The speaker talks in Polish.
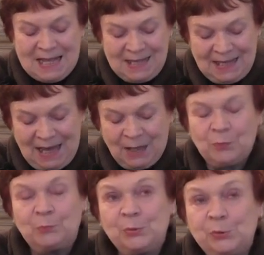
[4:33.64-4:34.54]

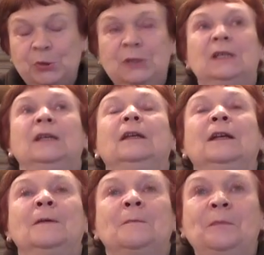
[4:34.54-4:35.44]
Jak później
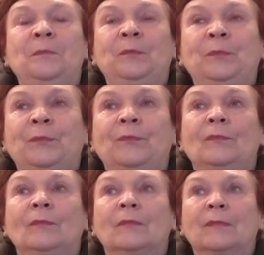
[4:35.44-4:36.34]

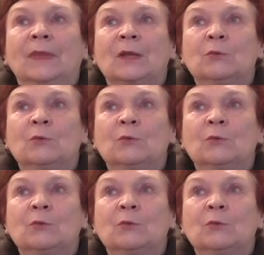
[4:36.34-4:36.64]
mm,